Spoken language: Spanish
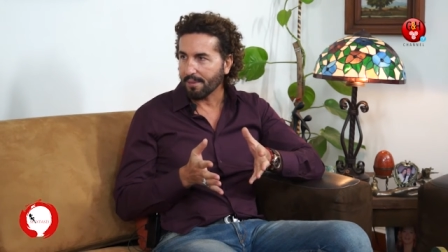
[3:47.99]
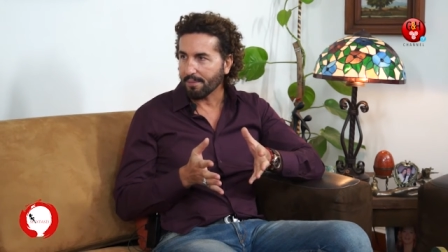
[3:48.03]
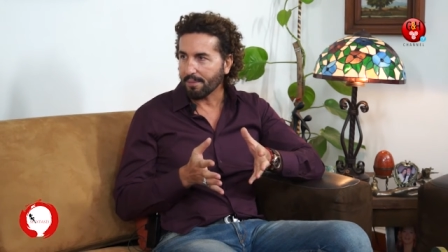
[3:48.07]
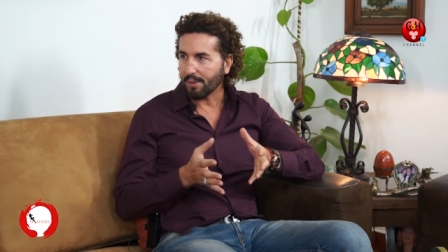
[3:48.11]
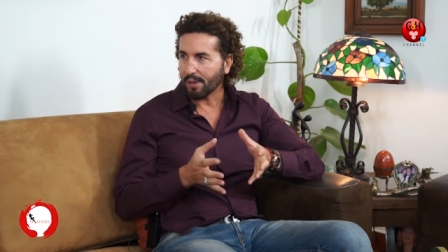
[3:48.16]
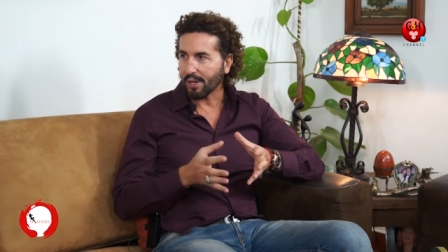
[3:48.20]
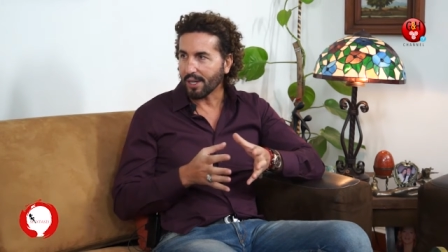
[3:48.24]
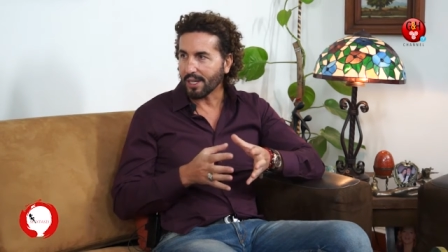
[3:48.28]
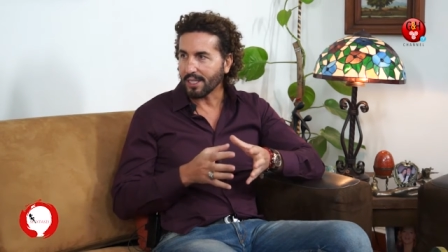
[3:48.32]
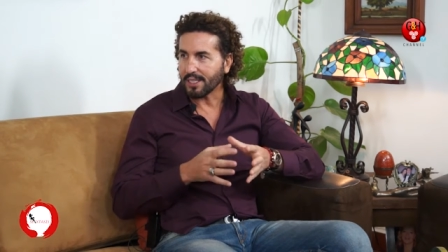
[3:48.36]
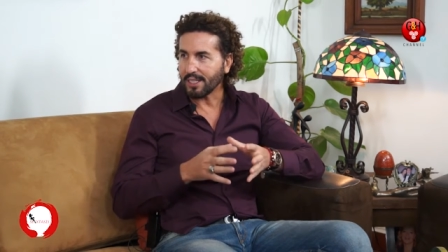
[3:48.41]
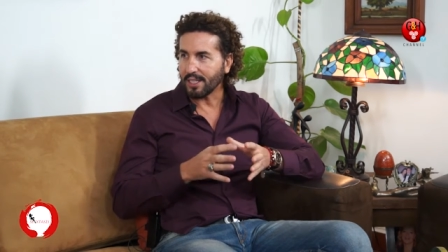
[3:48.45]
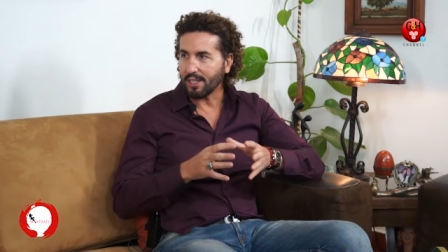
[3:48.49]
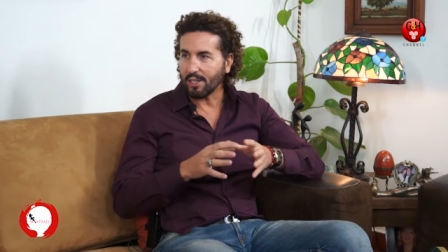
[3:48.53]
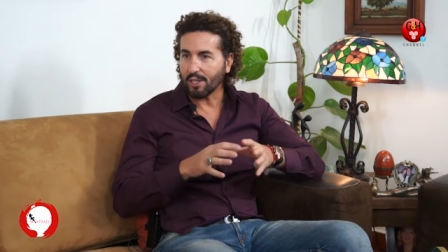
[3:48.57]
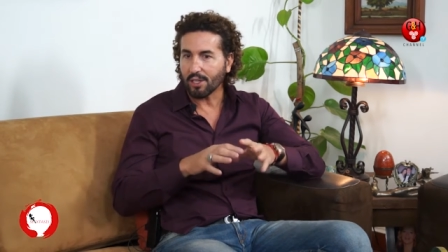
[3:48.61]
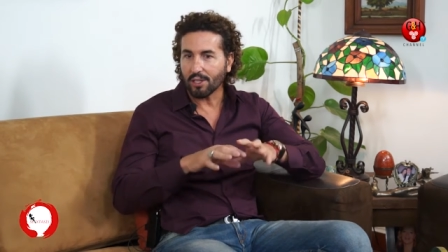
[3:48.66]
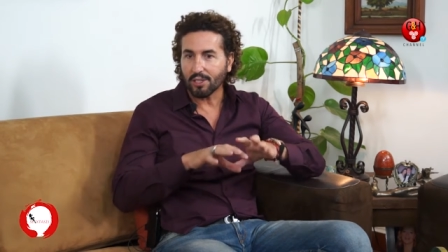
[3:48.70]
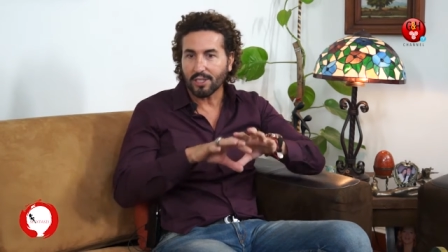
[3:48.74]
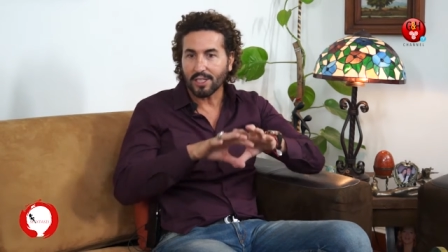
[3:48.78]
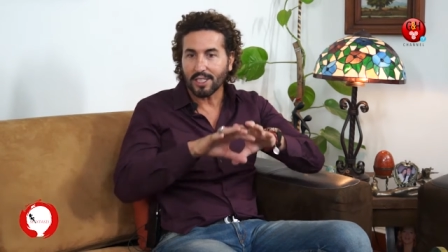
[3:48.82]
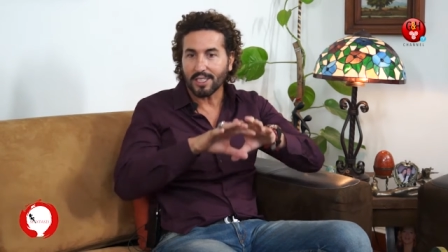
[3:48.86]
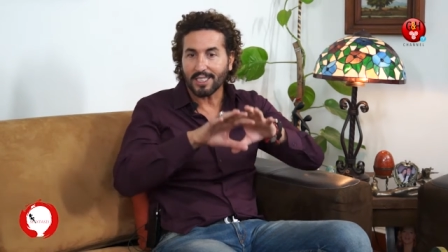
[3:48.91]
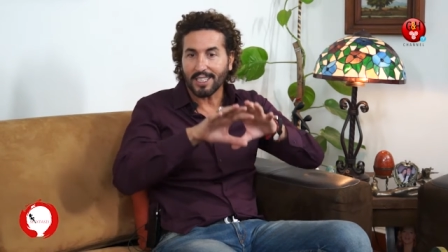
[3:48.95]
Porque si
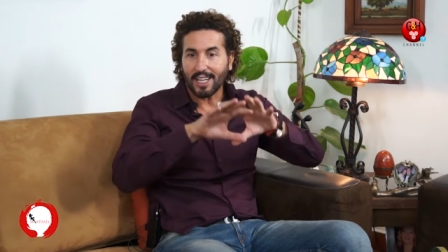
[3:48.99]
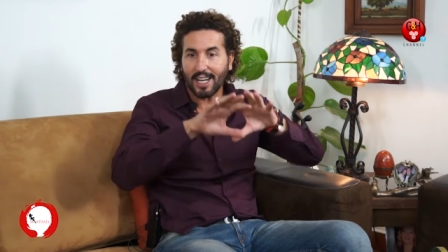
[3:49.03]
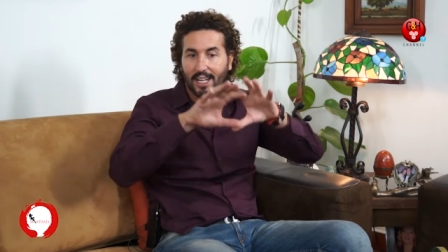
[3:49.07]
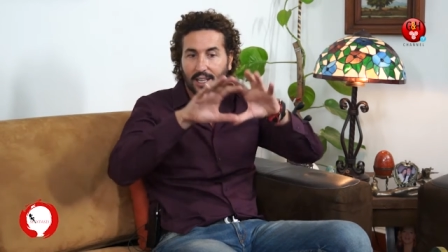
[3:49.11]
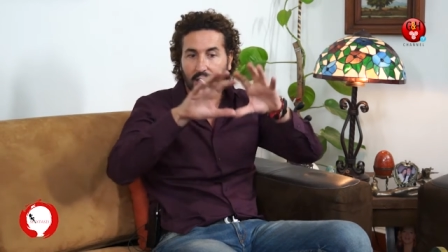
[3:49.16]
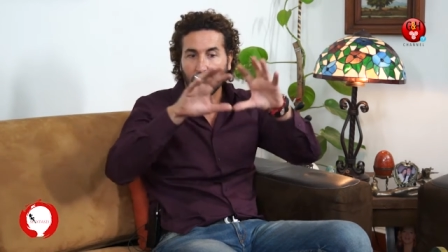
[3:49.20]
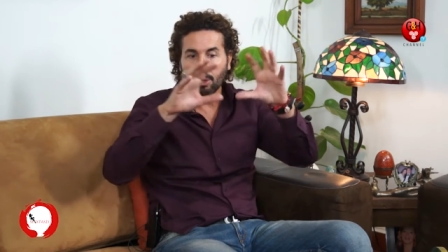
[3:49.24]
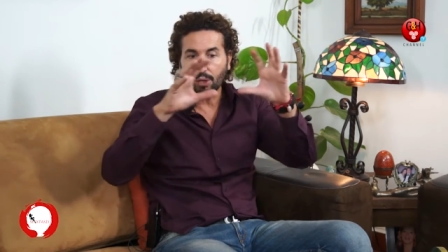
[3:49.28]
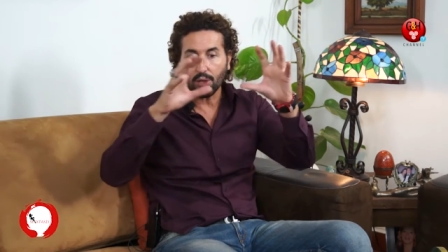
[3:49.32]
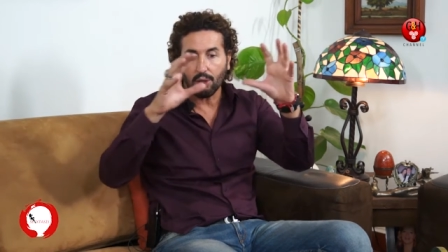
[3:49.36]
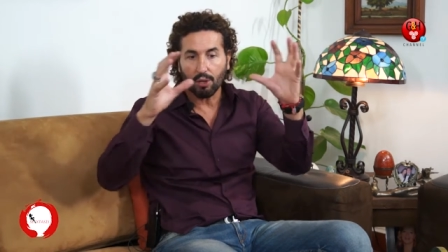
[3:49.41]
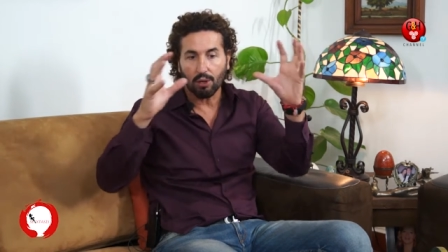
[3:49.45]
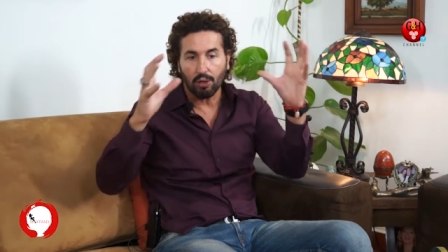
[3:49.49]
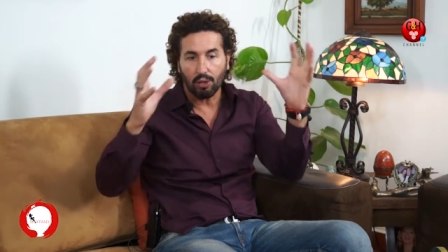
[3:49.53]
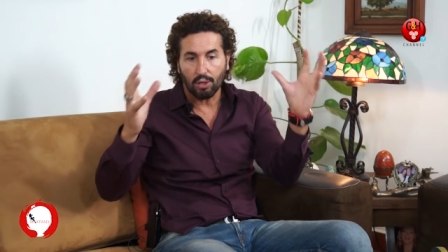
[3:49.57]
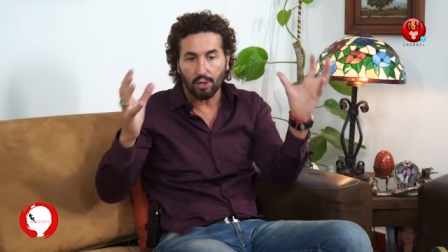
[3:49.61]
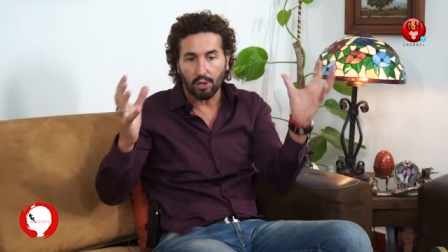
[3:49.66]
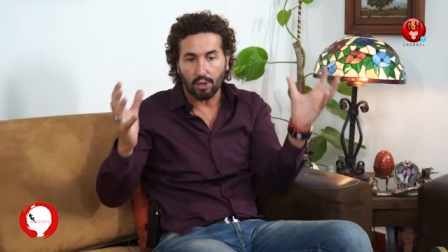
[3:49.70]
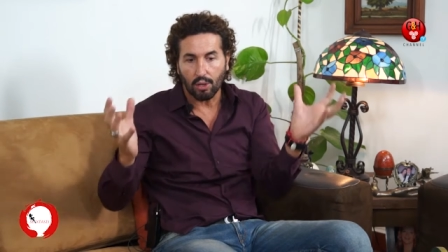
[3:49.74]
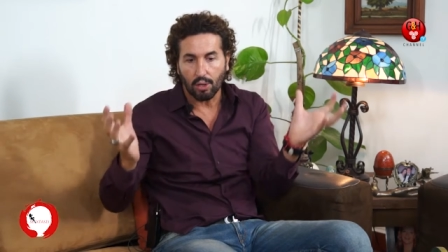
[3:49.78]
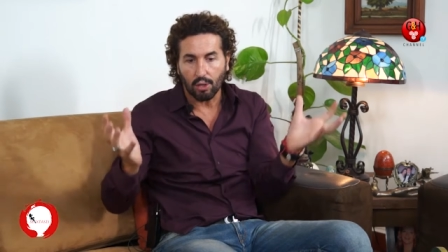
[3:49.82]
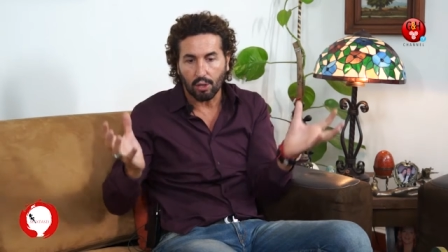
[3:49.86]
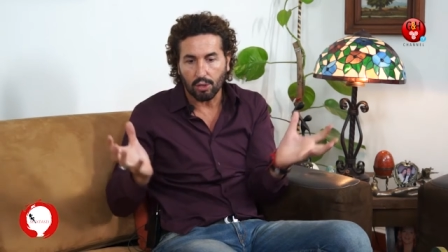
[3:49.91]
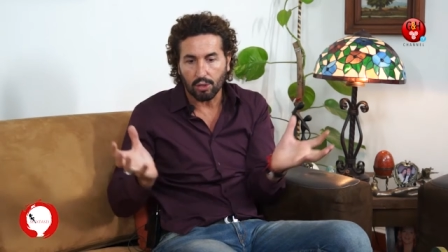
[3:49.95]
Dios es el
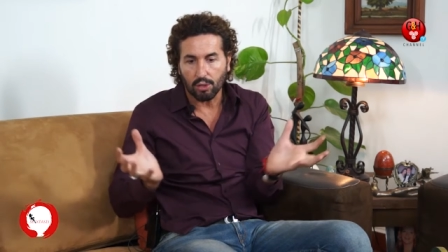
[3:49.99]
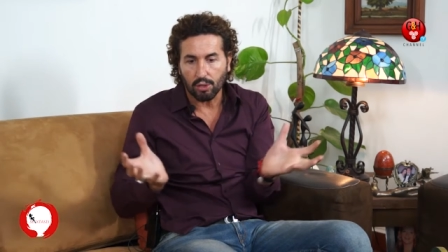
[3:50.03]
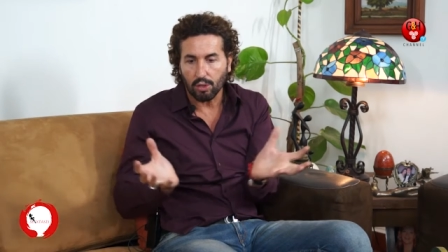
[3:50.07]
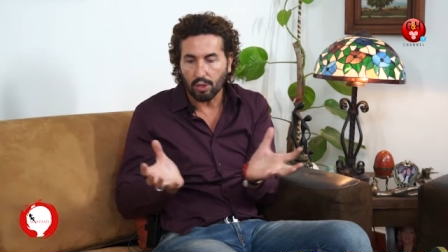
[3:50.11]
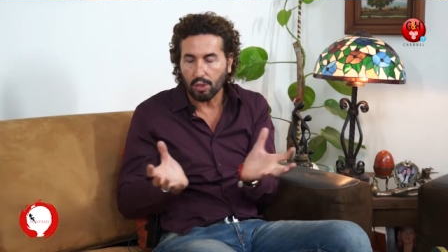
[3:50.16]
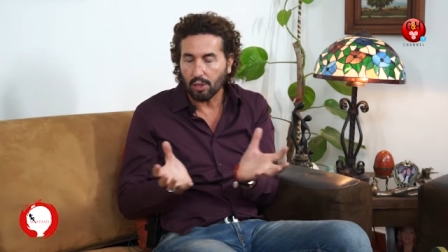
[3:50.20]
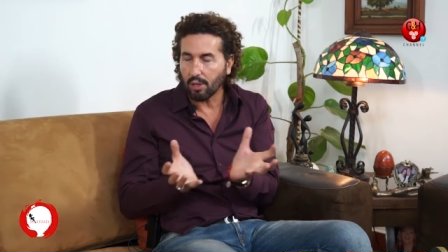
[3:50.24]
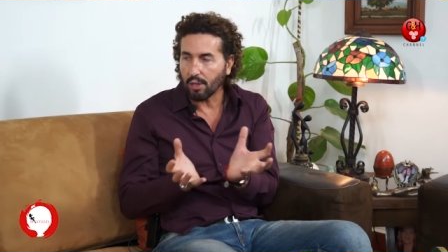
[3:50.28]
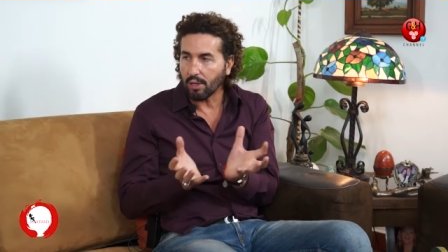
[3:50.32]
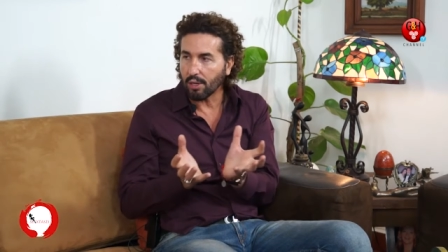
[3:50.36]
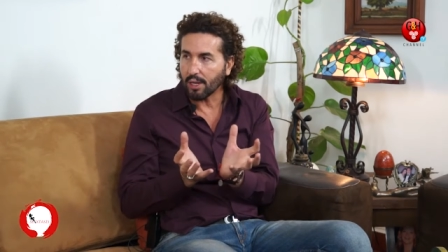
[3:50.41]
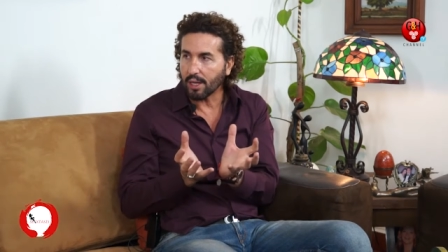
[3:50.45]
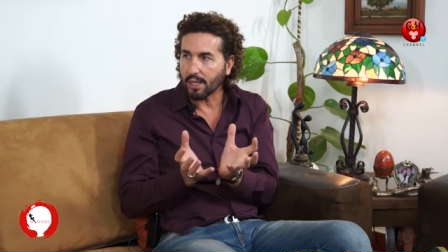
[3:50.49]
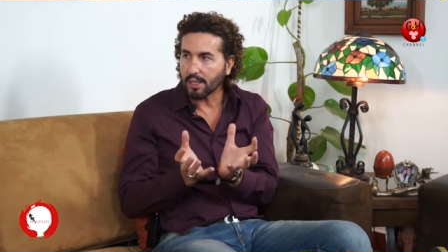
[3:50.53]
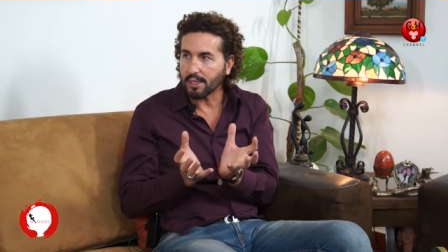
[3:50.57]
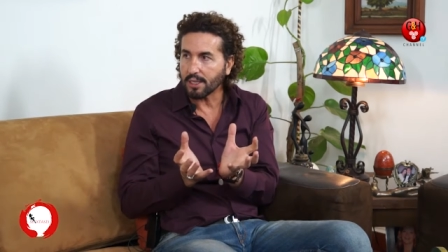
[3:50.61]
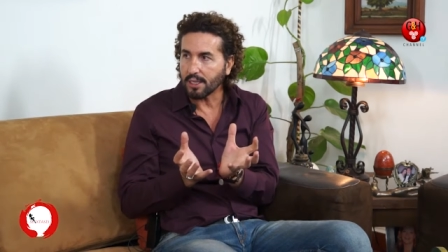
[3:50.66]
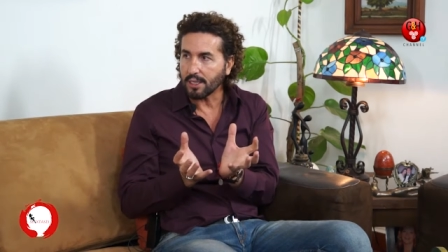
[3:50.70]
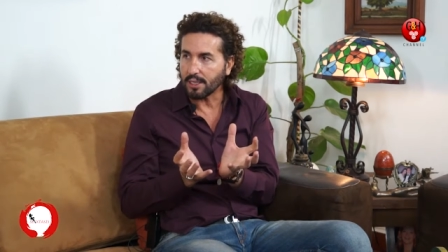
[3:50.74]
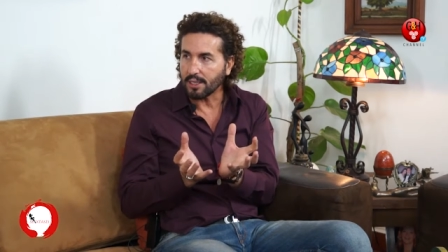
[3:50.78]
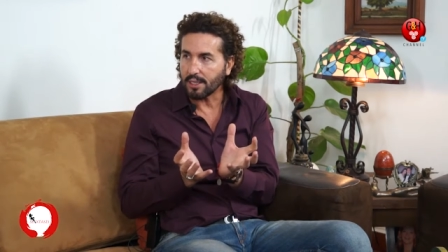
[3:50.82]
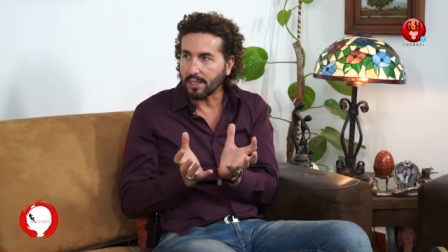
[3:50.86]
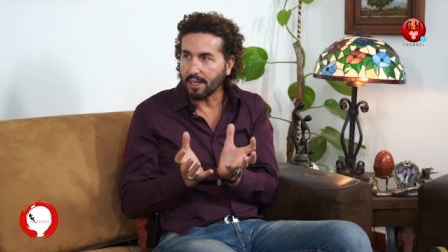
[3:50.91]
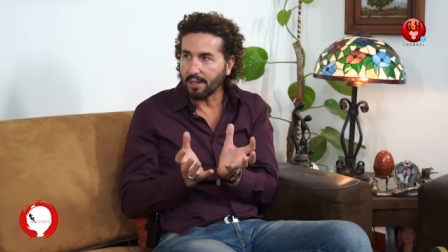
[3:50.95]
todo o todo lo que
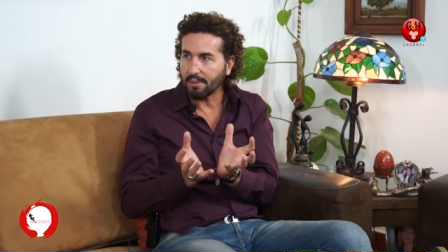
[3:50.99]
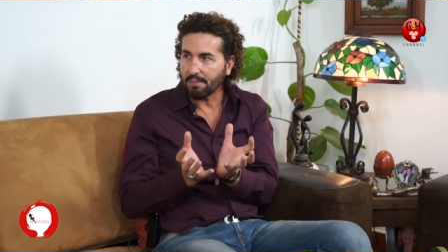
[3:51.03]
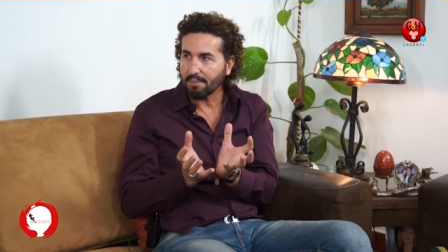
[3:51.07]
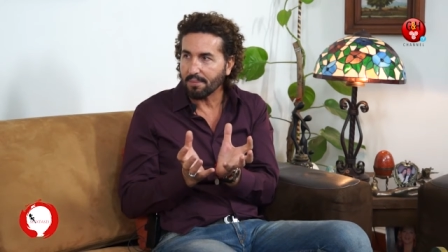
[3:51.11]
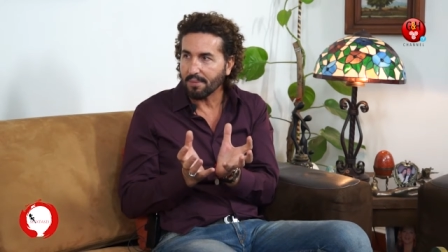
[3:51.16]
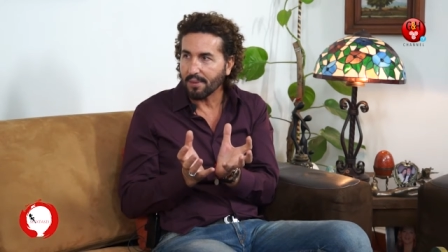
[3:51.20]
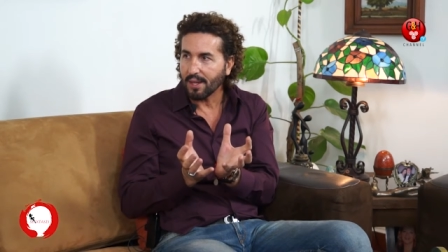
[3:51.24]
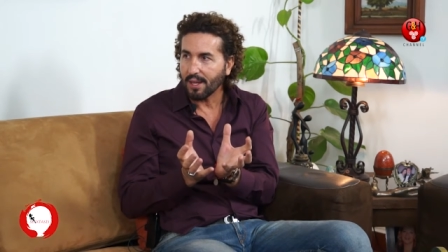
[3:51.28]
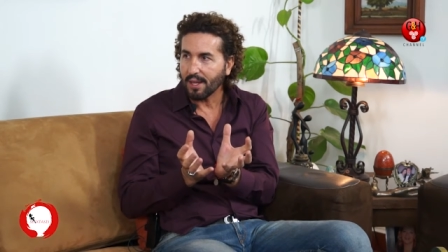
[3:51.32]
existe,